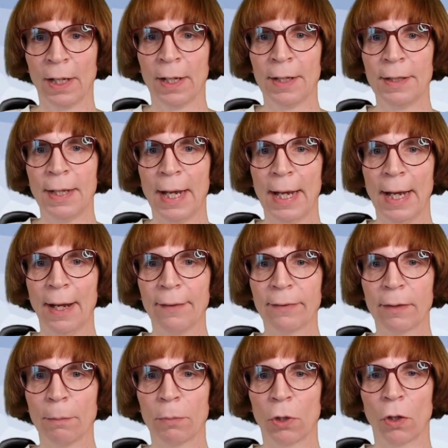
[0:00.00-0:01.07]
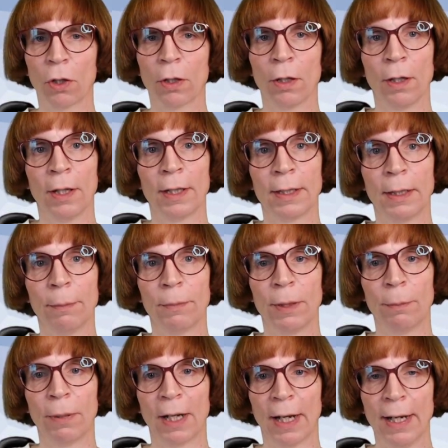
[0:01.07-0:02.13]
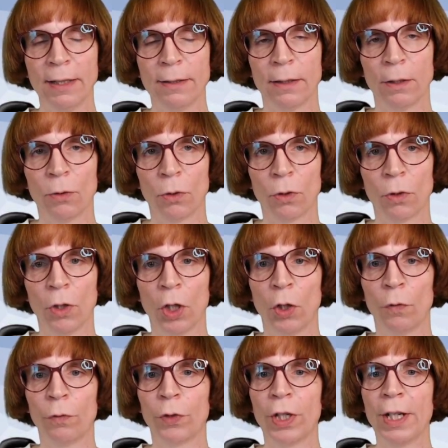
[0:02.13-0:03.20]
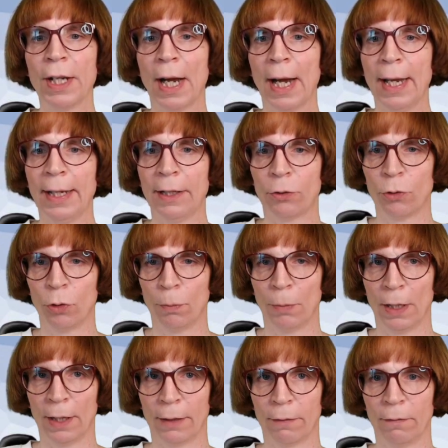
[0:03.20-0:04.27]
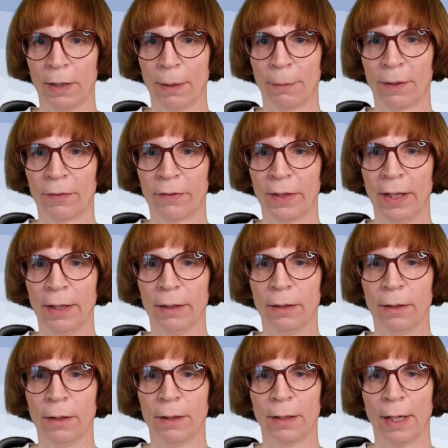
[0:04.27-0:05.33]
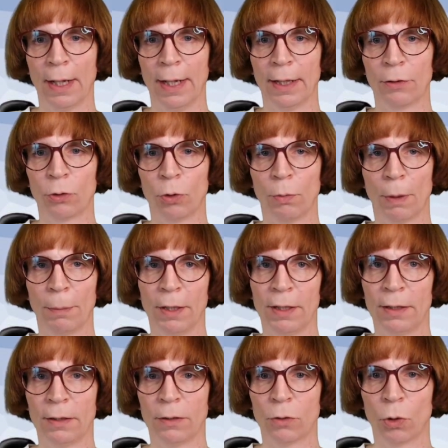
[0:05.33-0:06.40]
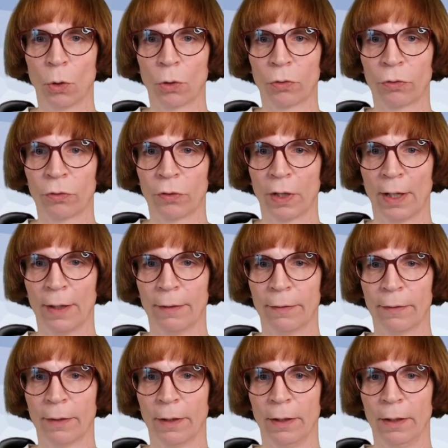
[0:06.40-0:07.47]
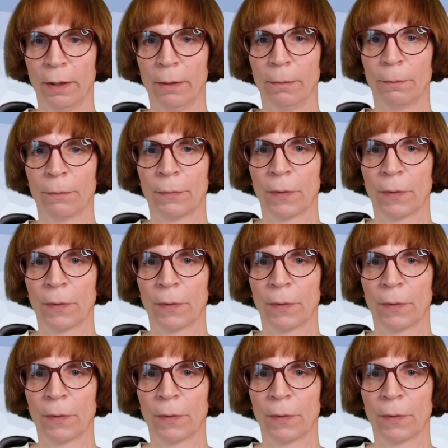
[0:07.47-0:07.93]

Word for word: Der erste Block gibt die Berechtigung für den Eigentümer an. Wir haben gesehen, der Eigentümer bin ich. Tux heißt er hier.